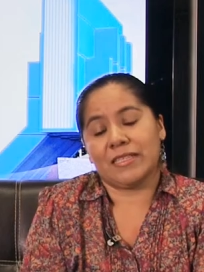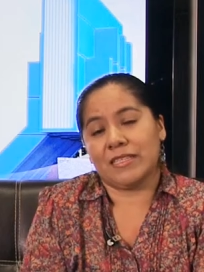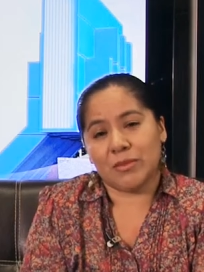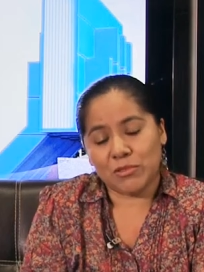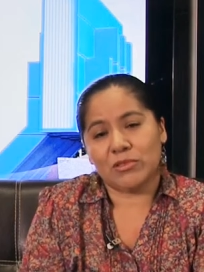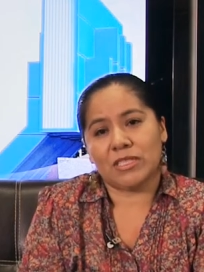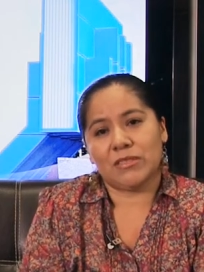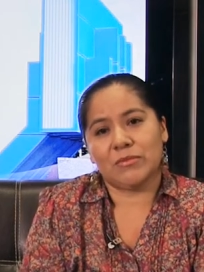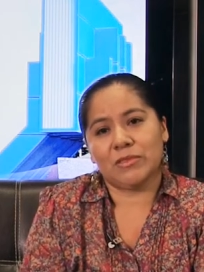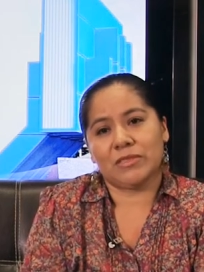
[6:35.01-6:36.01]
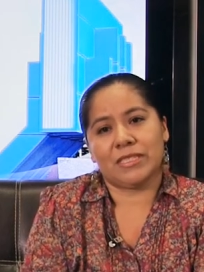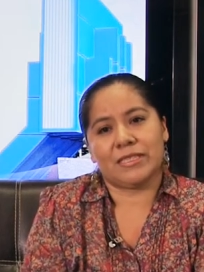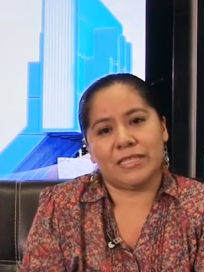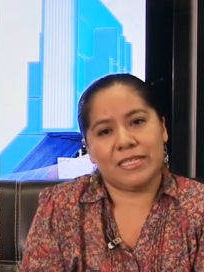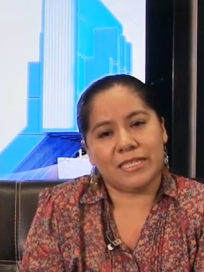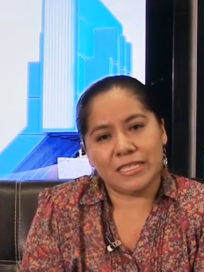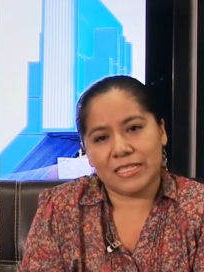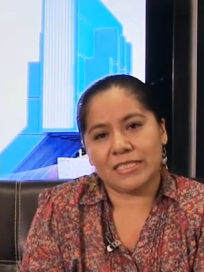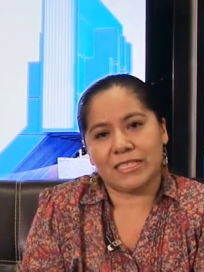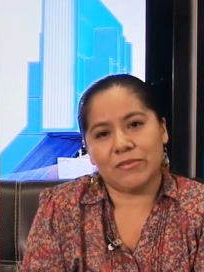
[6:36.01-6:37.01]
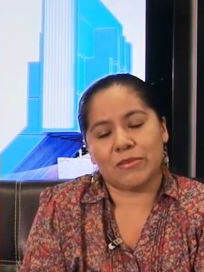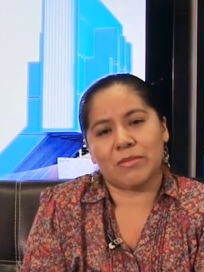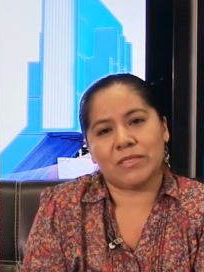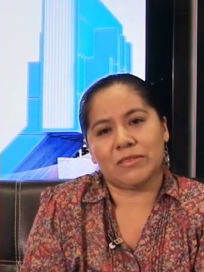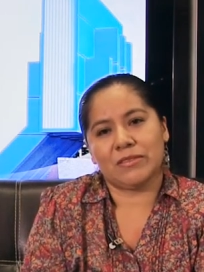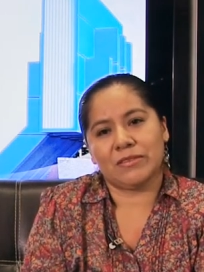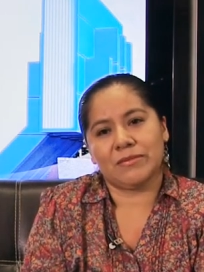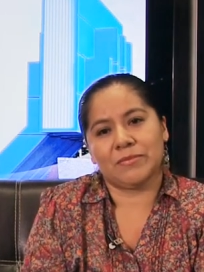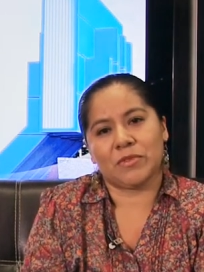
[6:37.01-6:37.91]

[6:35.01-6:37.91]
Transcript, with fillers: tenemos los alumnos que tienen esta formación